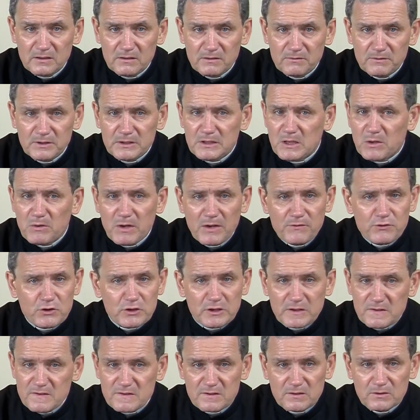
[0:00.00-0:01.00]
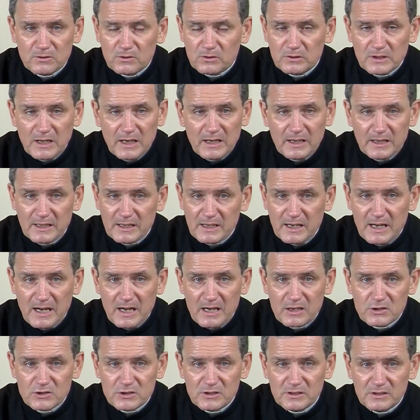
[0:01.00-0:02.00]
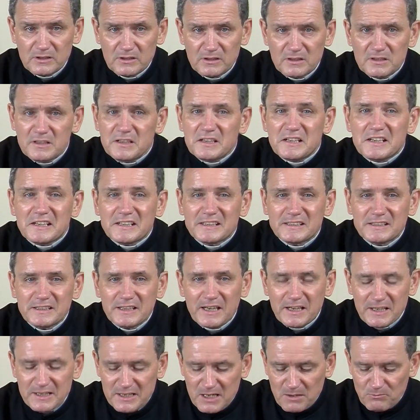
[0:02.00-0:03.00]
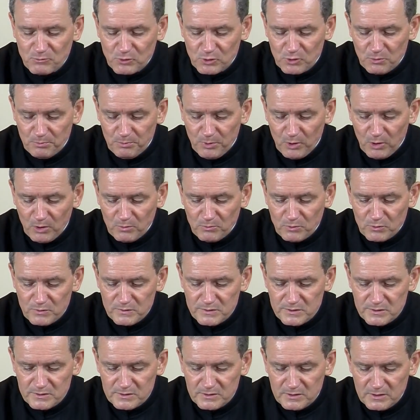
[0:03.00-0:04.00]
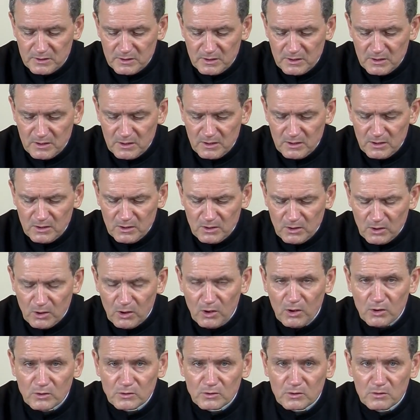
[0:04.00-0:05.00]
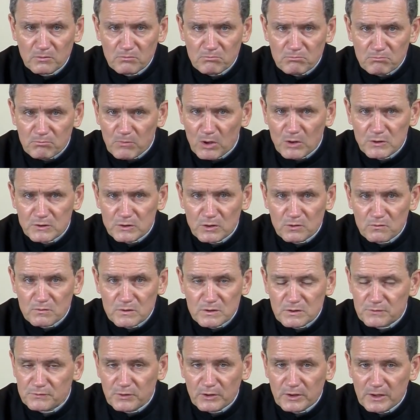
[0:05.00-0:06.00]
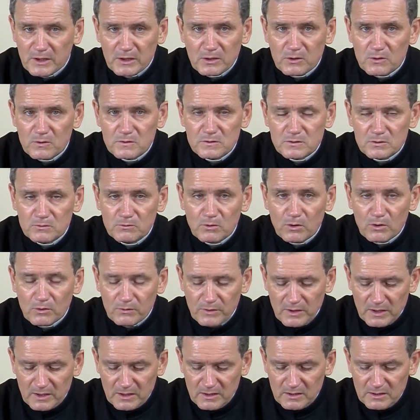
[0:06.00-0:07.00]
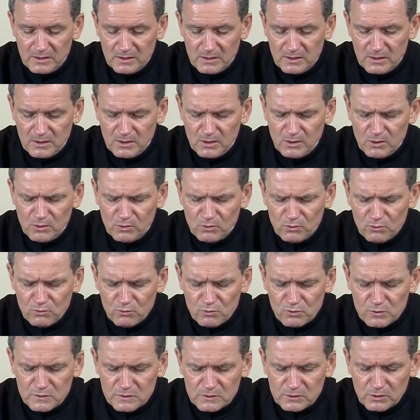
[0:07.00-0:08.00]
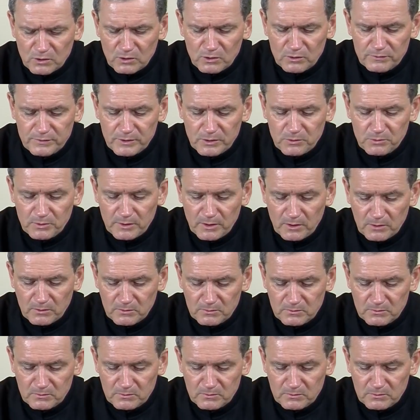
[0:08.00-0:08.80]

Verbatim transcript: Wydała wszystko na lekarzy. Nikt jej nie mógł pomóc. On mocą swojego słowa uzdrowił ją.